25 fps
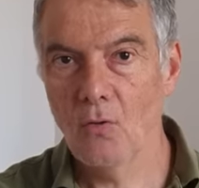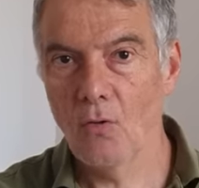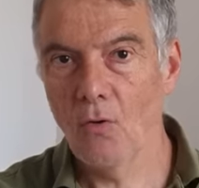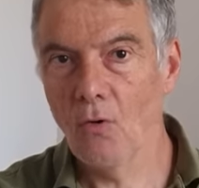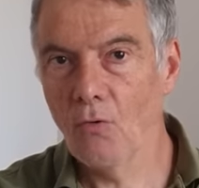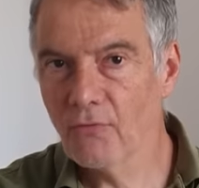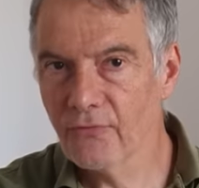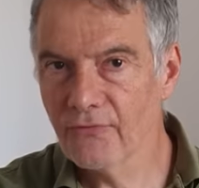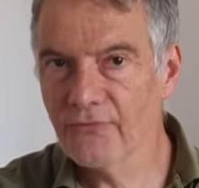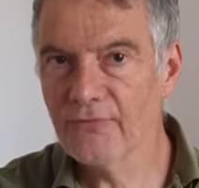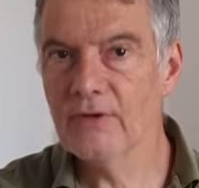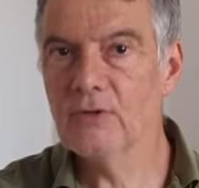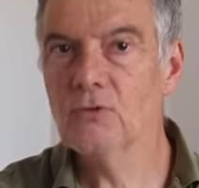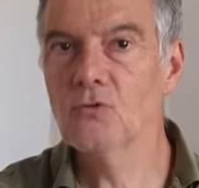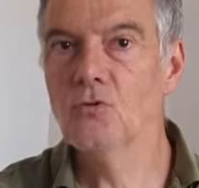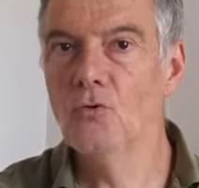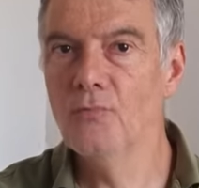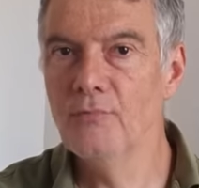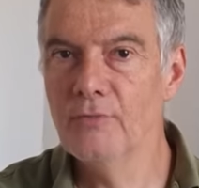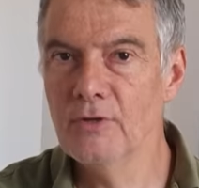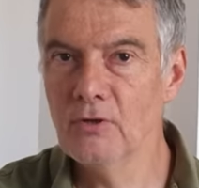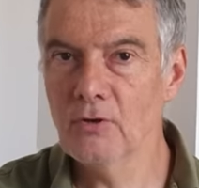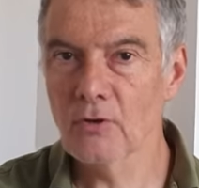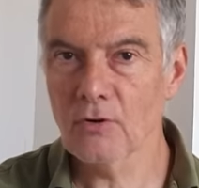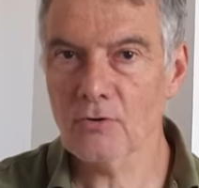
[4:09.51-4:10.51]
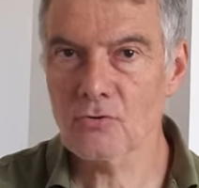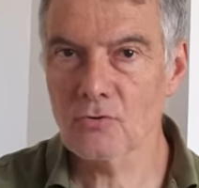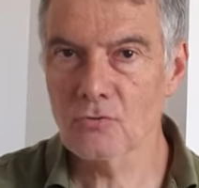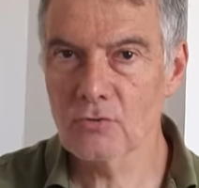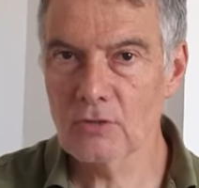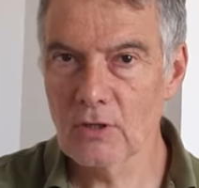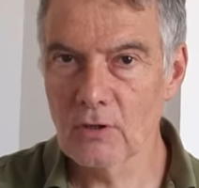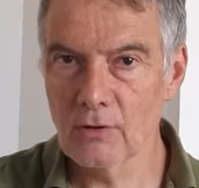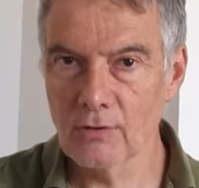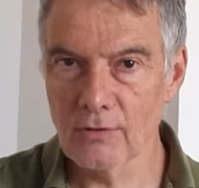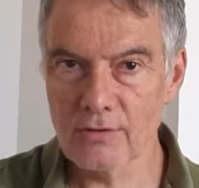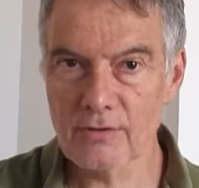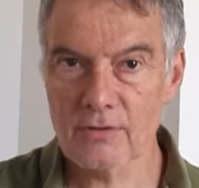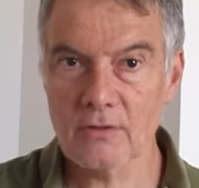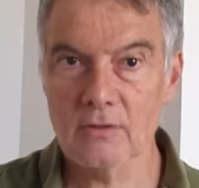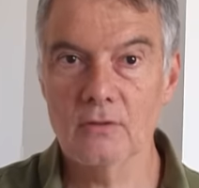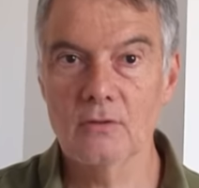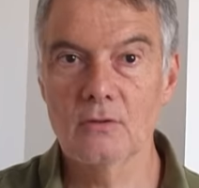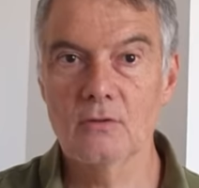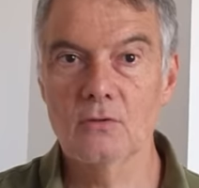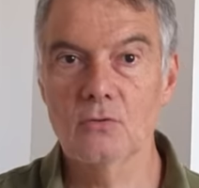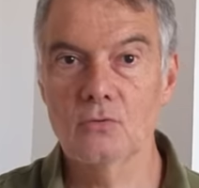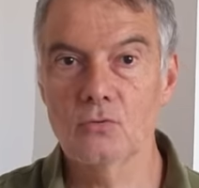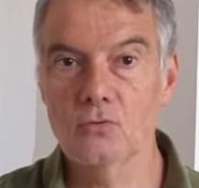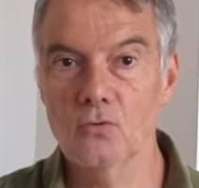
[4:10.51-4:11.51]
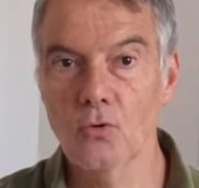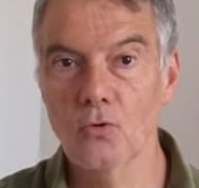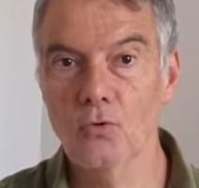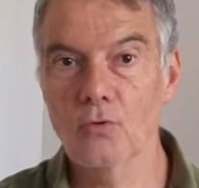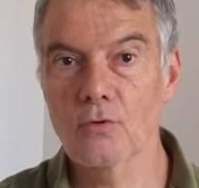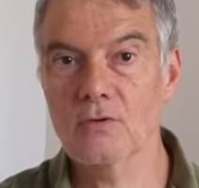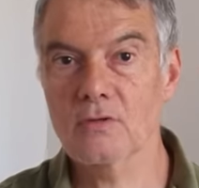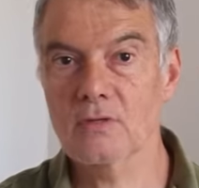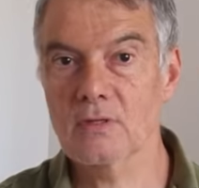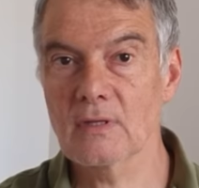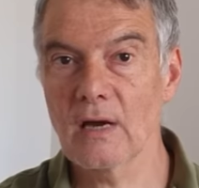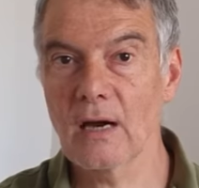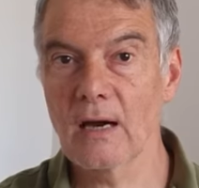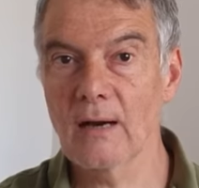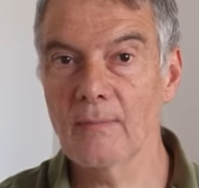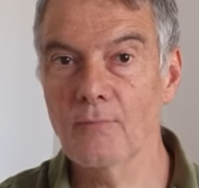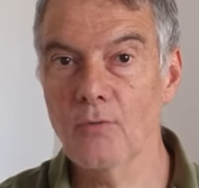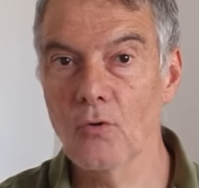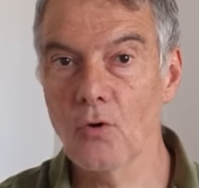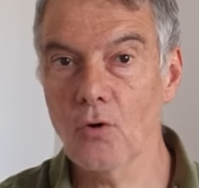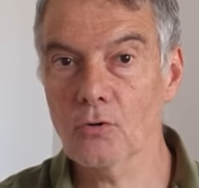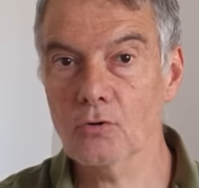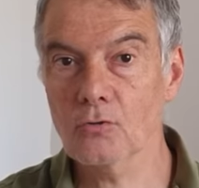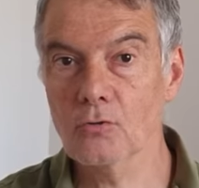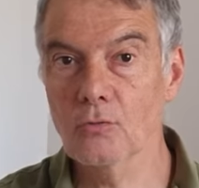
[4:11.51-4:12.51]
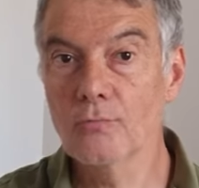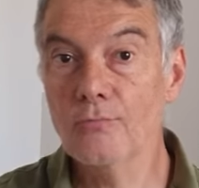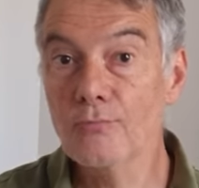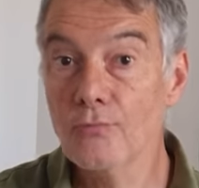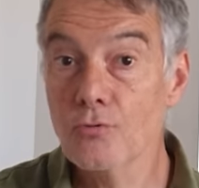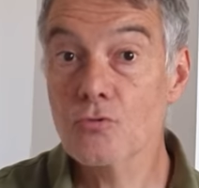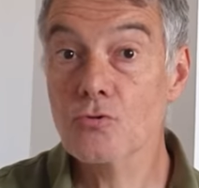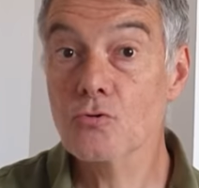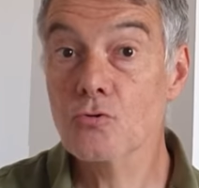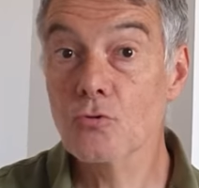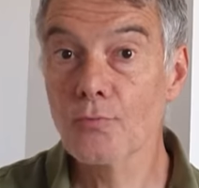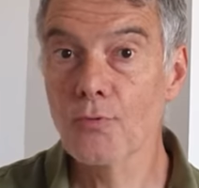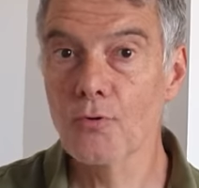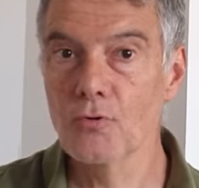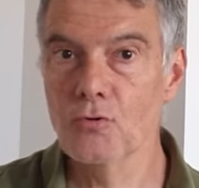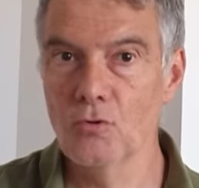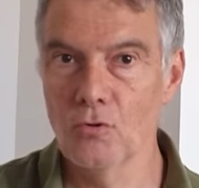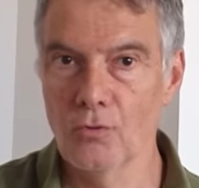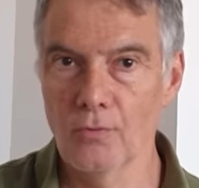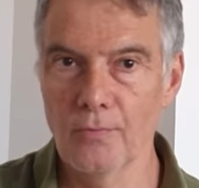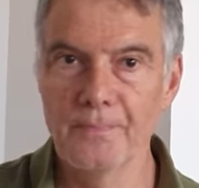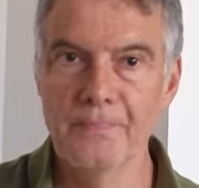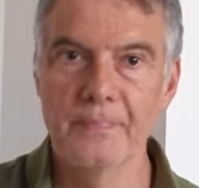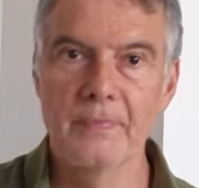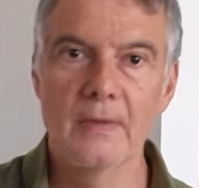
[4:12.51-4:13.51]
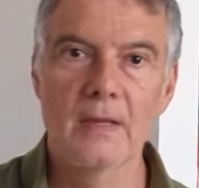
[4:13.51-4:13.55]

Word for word: On fait de meilleures audiences, donc ça rapporte plus de pognon.